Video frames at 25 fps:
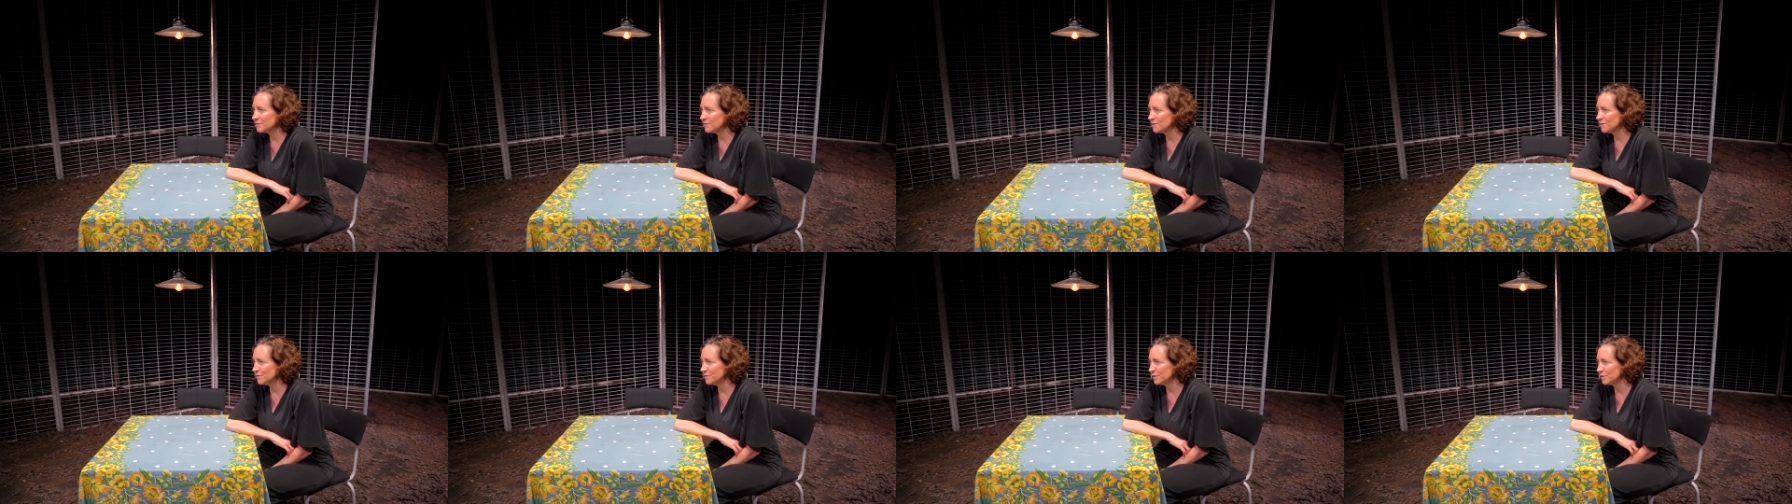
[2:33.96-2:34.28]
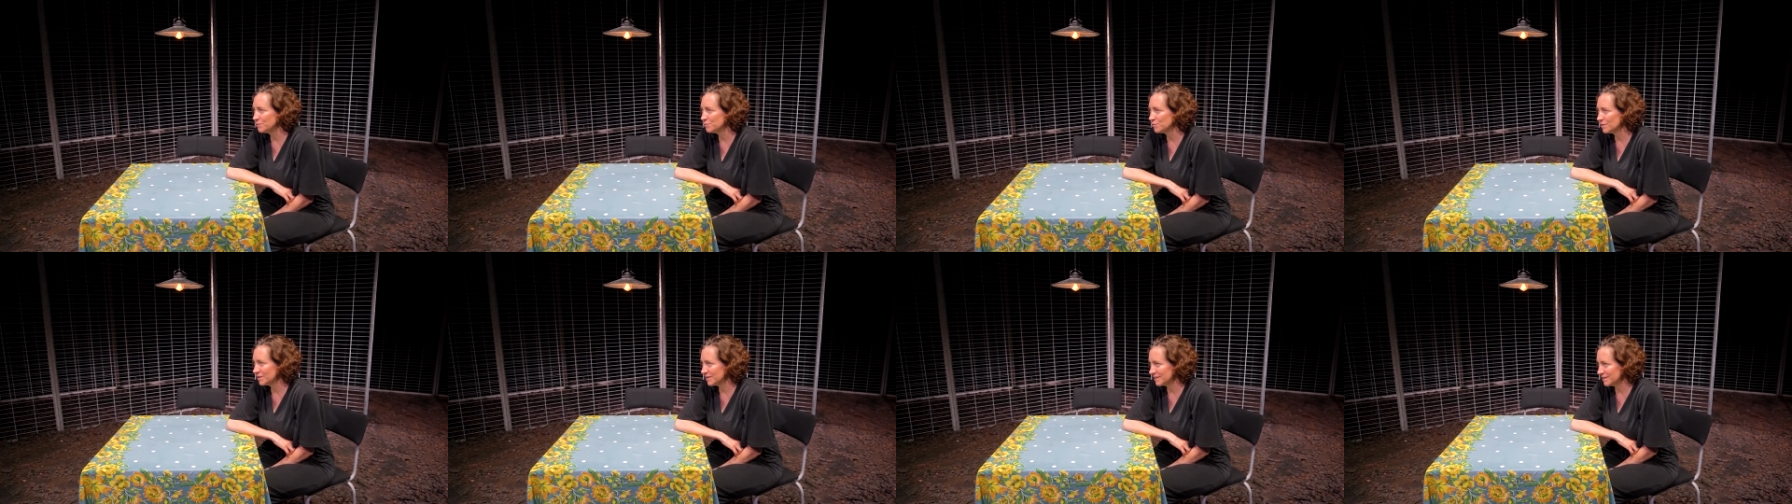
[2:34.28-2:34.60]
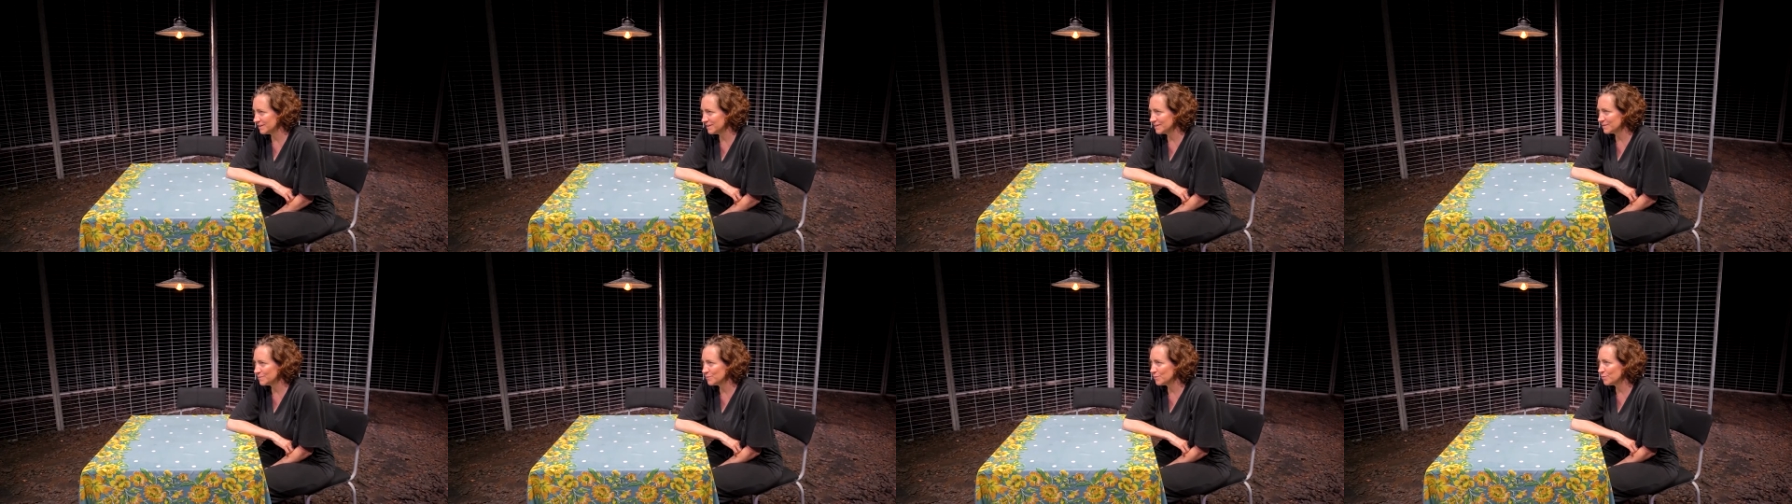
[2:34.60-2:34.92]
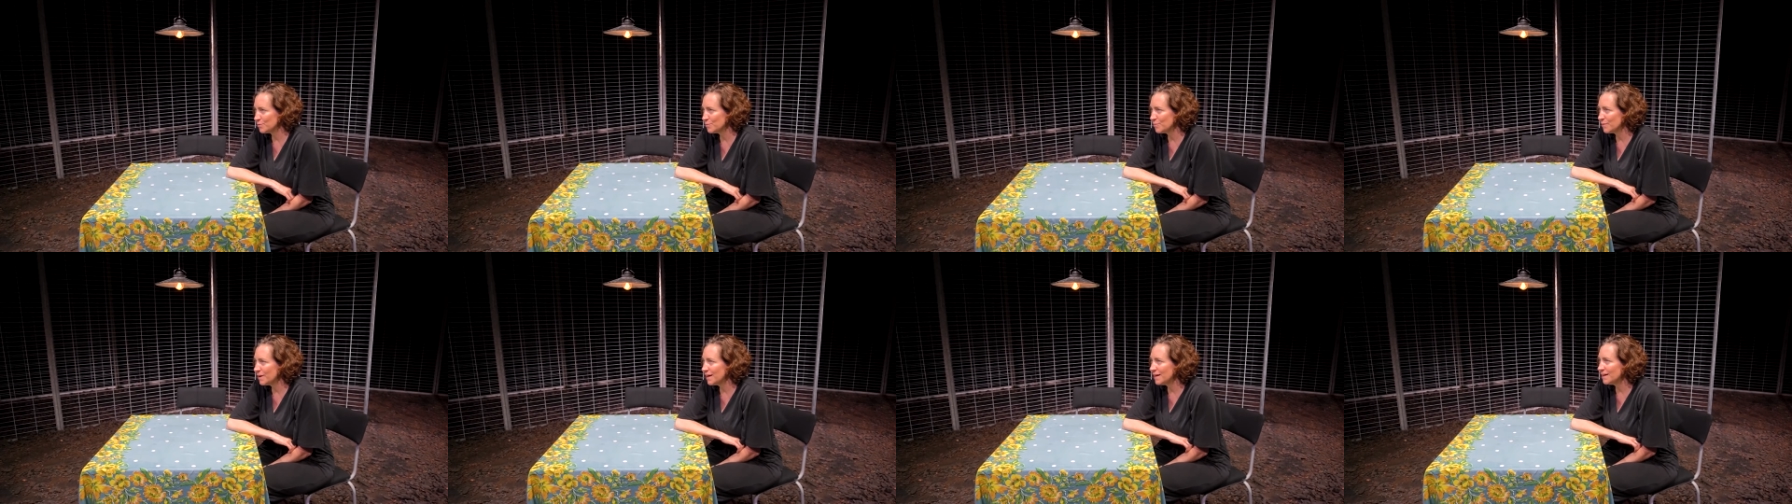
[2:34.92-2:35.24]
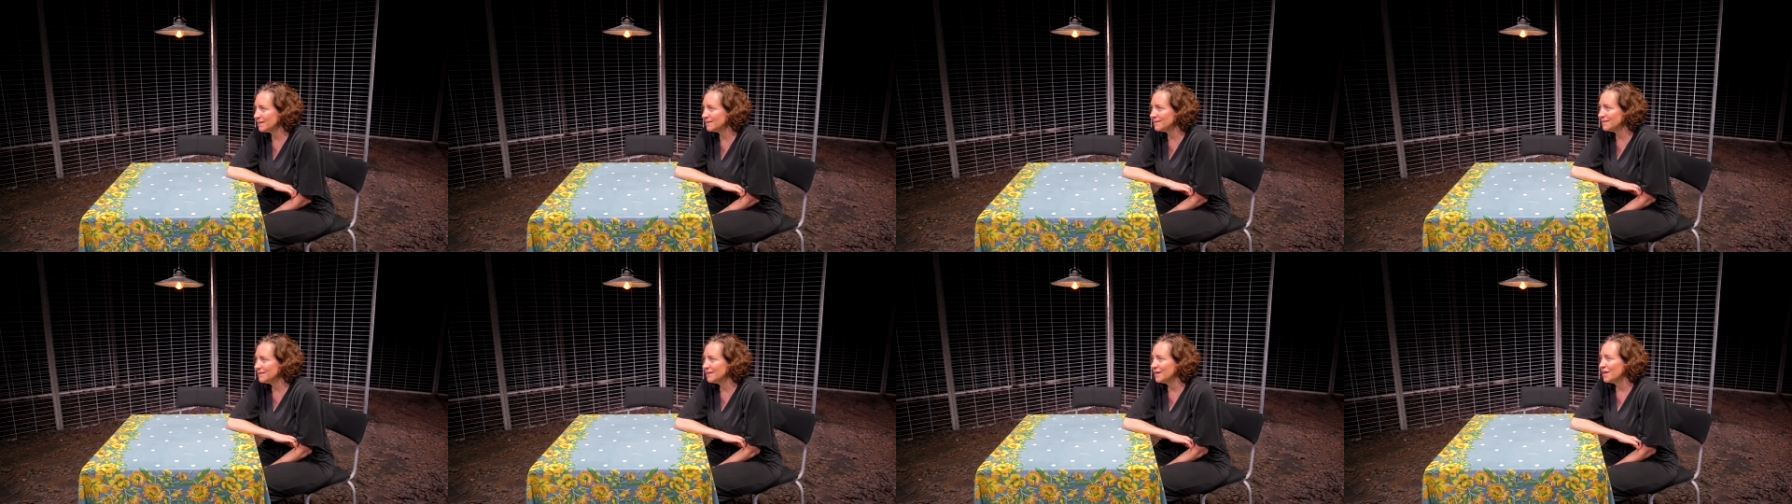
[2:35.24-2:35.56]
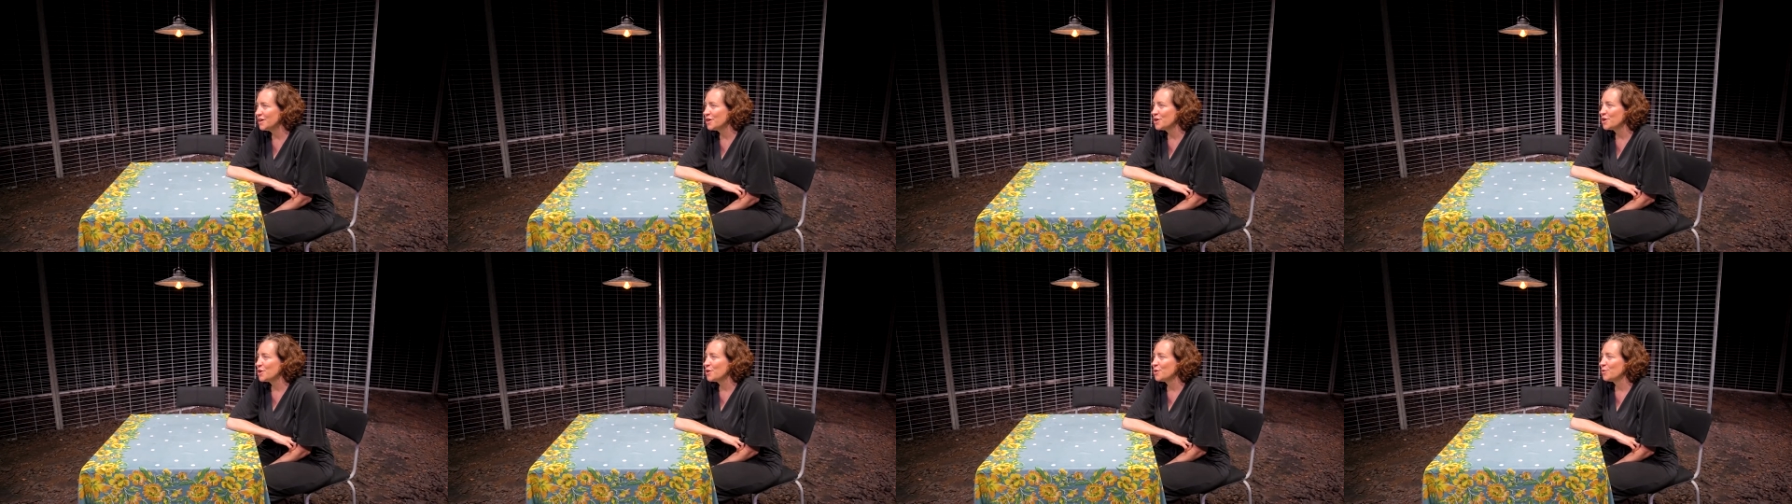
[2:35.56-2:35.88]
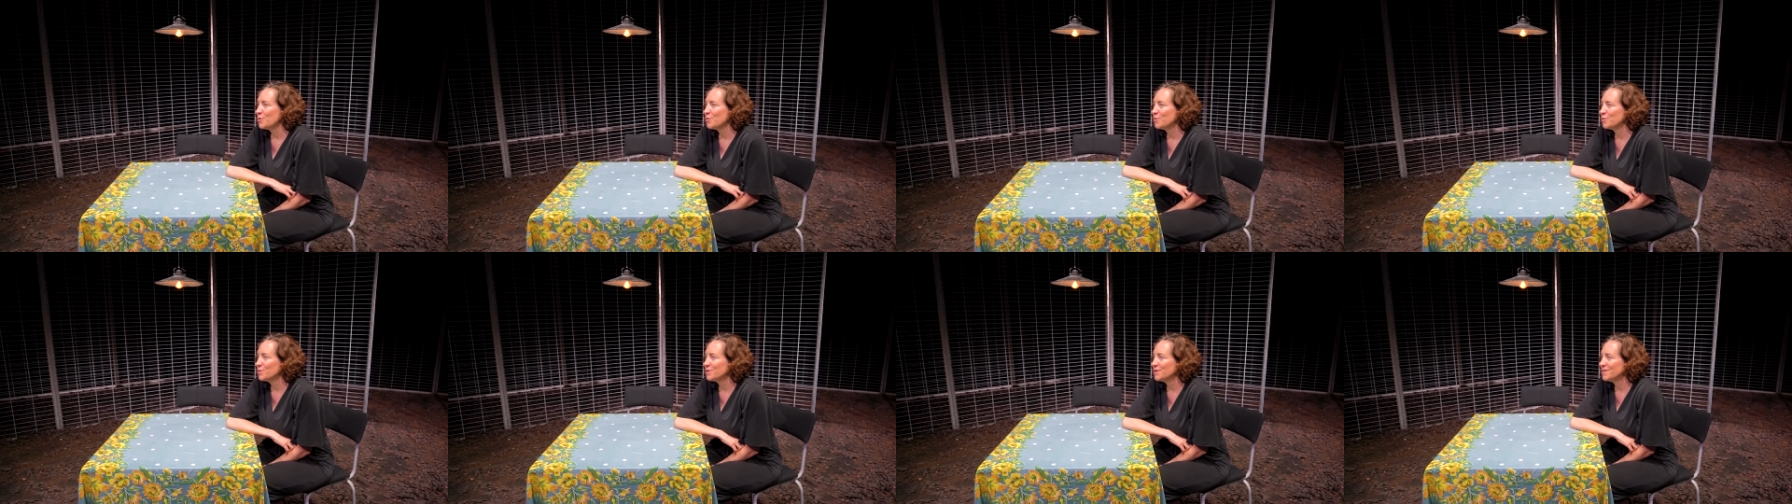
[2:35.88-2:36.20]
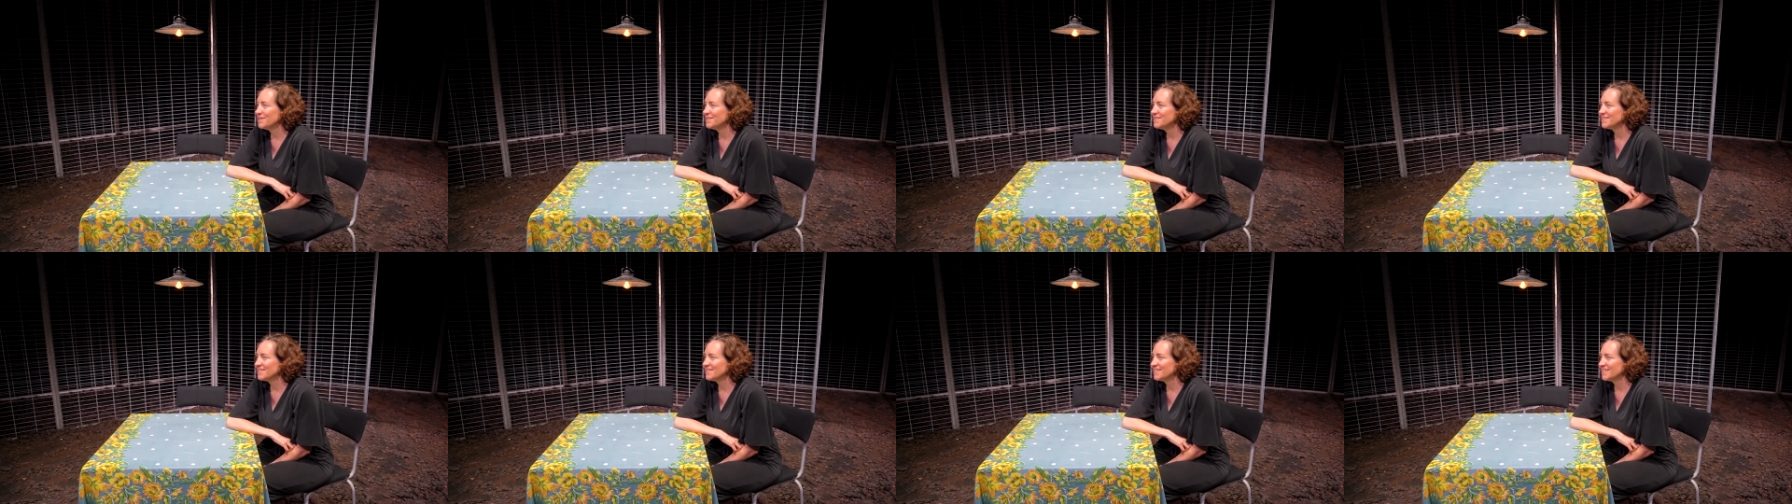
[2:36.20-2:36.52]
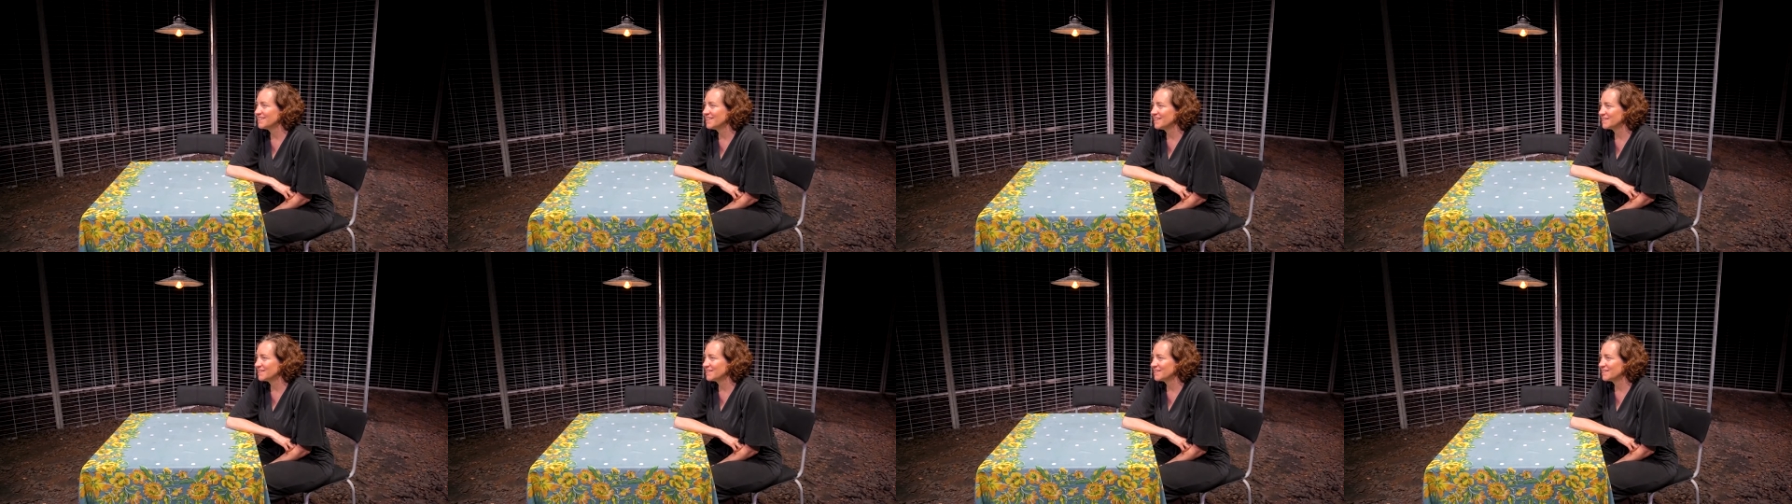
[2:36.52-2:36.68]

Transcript: viele Figuren in diesem Roman. Und äh,